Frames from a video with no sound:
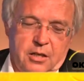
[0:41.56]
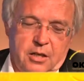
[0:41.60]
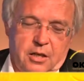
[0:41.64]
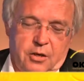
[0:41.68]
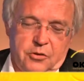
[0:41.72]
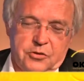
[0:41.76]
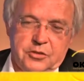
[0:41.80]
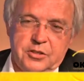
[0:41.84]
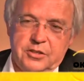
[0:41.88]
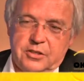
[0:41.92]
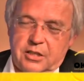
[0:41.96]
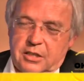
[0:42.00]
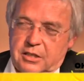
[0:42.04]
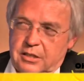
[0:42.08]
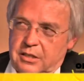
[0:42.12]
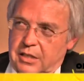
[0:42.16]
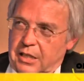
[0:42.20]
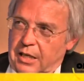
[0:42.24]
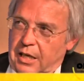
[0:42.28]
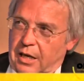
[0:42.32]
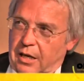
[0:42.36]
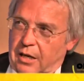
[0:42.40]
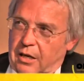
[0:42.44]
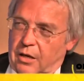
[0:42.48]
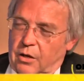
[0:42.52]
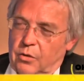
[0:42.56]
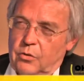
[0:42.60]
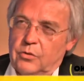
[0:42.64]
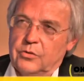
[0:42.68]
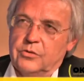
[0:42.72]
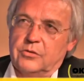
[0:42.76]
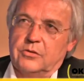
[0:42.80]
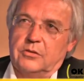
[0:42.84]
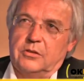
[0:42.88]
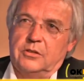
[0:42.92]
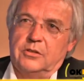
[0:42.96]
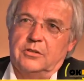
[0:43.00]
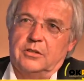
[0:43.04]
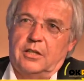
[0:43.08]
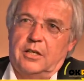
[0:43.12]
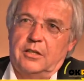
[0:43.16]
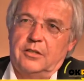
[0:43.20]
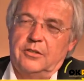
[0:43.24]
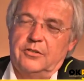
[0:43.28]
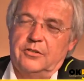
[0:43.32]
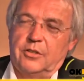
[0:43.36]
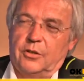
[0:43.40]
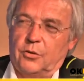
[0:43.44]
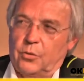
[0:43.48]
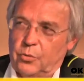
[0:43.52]
Aus dieser Idee heraus ist
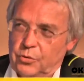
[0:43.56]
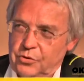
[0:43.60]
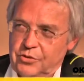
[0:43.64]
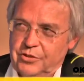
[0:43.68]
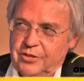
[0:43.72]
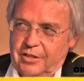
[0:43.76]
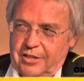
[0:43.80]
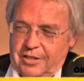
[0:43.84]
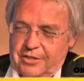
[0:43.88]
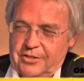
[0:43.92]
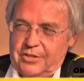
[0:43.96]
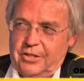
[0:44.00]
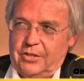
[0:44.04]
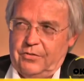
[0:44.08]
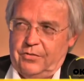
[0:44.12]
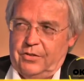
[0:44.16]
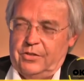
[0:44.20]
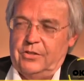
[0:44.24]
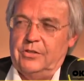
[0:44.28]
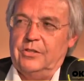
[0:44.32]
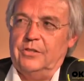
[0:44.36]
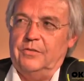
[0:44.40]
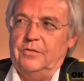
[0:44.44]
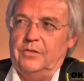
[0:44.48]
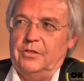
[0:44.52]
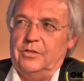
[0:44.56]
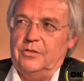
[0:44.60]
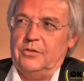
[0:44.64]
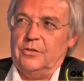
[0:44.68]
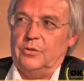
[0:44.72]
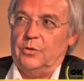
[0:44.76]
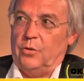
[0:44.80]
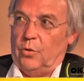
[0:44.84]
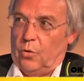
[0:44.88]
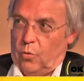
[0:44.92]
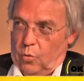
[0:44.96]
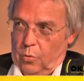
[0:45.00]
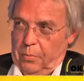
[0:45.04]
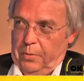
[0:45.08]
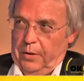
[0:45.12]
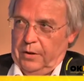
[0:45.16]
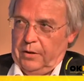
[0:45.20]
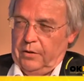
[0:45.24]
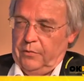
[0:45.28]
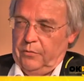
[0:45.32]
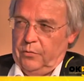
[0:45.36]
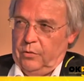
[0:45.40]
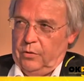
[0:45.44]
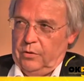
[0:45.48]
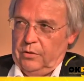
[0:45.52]
eines der größten Klassikfestivals in Europa
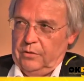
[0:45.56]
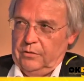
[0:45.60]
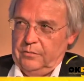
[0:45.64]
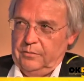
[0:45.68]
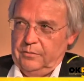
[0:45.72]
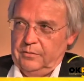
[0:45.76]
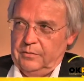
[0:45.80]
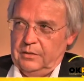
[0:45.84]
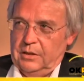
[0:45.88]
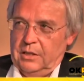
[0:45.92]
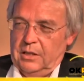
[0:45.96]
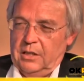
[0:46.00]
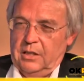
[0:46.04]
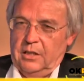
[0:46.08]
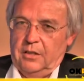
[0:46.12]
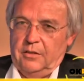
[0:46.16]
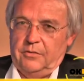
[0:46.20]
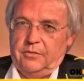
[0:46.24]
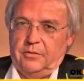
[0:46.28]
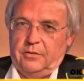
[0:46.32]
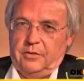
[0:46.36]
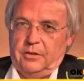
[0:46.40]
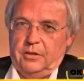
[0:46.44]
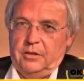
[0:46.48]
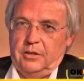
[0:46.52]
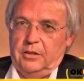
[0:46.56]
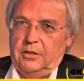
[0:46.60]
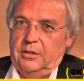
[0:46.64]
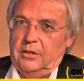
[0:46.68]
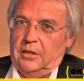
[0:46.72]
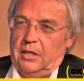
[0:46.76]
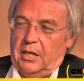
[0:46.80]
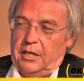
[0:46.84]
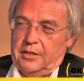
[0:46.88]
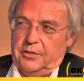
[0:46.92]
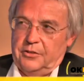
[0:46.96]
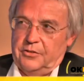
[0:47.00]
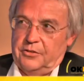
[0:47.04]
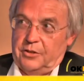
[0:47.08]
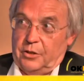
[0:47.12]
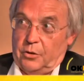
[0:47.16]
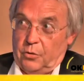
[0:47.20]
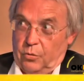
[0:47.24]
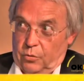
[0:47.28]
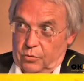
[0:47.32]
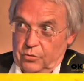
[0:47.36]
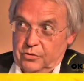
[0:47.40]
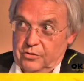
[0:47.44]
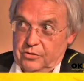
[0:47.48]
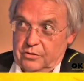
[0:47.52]
geworden, äh, eines der
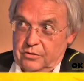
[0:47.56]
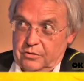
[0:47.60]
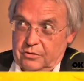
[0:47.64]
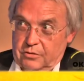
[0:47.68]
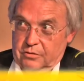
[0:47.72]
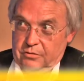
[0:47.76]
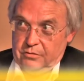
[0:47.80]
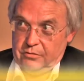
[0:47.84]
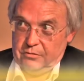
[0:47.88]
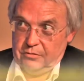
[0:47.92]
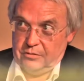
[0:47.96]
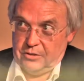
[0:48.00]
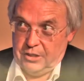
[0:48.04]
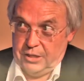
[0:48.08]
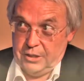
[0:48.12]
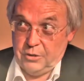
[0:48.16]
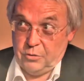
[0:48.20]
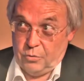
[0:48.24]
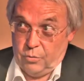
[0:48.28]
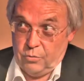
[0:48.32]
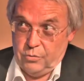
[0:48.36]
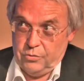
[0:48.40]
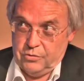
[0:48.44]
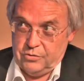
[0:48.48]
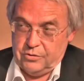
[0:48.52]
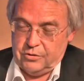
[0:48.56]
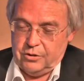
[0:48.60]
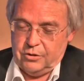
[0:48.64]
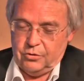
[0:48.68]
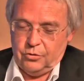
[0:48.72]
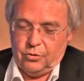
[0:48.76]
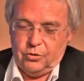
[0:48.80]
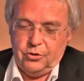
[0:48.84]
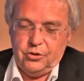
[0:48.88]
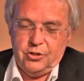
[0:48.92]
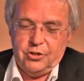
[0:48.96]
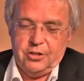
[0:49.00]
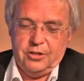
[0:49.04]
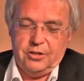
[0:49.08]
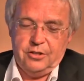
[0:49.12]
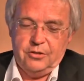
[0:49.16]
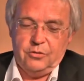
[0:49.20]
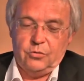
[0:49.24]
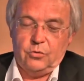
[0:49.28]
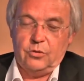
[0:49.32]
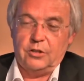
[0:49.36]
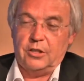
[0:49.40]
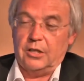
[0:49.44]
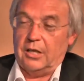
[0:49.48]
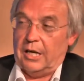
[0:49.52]
größten, zehn größten in
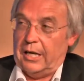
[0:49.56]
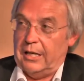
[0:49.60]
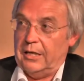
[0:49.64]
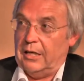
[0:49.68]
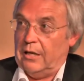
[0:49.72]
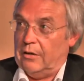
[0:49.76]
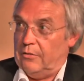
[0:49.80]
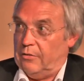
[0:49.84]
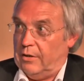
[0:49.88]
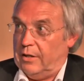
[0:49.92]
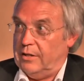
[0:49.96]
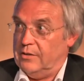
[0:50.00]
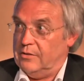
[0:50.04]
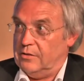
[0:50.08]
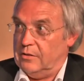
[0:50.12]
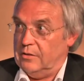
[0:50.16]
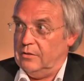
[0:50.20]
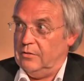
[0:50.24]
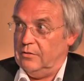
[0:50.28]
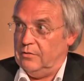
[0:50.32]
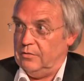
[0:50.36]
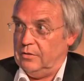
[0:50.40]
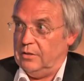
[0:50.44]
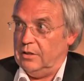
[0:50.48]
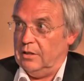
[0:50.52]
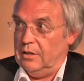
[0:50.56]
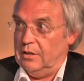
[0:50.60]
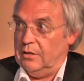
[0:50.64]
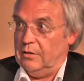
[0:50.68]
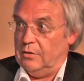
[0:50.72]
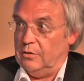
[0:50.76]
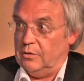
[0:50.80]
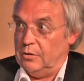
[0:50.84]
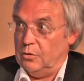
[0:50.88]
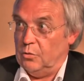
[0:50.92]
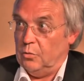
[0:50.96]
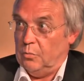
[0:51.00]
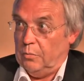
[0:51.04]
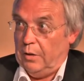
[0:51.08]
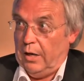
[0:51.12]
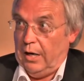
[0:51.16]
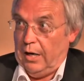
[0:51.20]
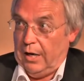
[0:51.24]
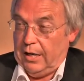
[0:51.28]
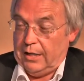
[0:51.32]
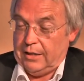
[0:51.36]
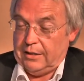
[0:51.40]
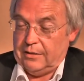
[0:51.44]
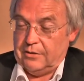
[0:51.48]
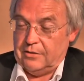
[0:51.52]
Deutschland und in Rheinland-Pfalz sind wir die
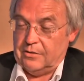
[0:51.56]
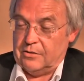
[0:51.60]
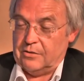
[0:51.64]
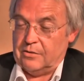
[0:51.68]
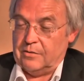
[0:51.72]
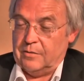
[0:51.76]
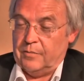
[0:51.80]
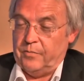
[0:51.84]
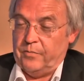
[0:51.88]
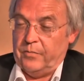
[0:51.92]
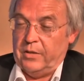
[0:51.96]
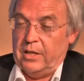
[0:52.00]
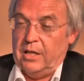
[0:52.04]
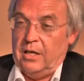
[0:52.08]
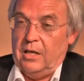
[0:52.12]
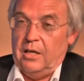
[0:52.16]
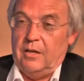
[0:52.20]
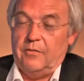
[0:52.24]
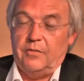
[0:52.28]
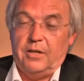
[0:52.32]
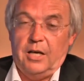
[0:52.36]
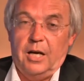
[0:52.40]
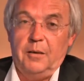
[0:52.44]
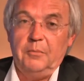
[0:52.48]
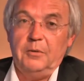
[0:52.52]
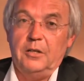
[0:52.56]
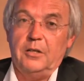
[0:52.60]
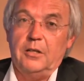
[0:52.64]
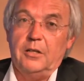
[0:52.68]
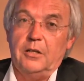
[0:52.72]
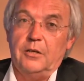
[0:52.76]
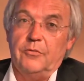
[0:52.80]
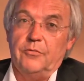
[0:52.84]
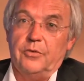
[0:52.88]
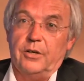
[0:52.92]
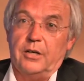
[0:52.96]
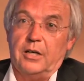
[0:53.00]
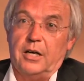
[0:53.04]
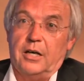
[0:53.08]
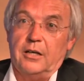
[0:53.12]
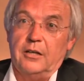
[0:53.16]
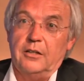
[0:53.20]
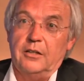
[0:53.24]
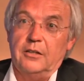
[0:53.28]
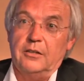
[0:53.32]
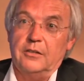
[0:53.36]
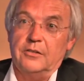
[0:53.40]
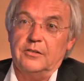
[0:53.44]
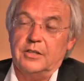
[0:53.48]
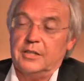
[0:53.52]
Nummer eins. Wir haben in den
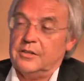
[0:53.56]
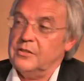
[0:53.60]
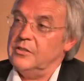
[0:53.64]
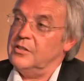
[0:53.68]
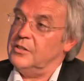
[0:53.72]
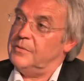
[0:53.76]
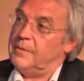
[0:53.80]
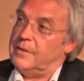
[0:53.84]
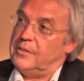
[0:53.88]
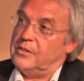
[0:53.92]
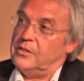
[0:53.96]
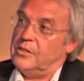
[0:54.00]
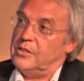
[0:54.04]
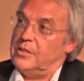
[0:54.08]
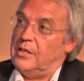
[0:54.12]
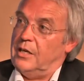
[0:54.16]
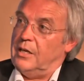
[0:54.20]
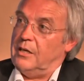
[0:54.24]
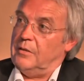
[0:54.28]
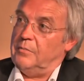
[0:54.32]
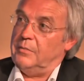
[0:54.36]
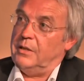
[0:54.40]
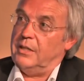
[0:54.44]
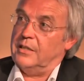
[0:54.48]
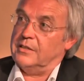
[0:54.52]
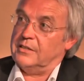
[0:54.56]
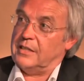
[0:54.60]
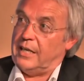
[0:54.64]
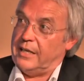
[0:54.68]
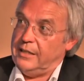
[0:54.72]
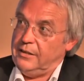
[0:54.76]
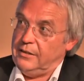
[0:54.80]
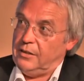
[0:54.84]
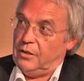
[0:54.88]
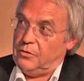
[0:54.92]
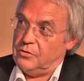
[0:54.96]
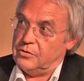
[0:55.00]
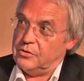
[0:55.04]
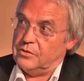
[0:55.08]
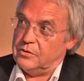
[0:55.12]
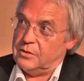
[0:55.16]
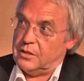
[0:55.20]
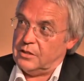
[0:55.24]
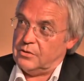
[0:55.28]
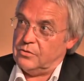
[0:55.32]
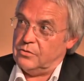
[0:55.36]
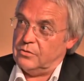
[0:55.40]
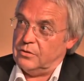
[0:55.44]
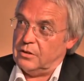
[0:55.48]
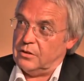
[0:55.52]
vergangenen 26 Jahren mehr als
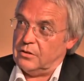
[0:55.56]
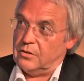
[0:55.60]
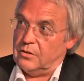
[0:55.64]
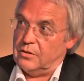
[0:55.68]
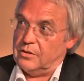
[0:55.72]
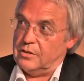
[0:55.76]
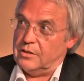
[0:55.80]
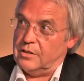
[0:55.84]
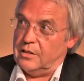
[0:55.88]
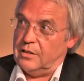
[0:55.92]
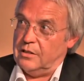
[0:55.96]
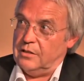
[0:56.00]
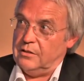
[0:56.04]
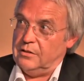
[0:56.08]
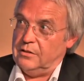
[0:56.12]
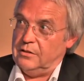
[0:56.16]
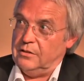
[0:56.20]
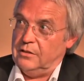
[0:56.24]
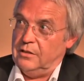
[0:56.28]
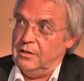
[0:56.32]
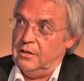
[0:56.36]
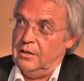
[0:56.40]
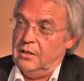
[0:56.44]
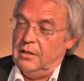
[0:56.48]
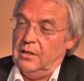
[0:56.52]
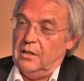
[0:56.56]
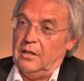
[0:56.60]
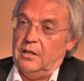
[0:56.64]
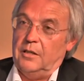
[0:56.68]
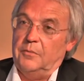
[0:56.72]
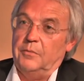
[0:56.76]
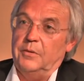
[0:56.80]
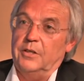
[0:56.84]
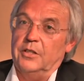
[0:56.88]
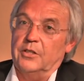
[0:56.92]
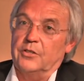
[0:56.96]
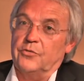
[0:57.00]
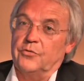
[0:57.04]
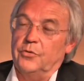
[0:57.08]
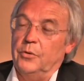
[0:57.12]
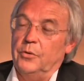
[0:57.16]
1600 Konzerte an mehr als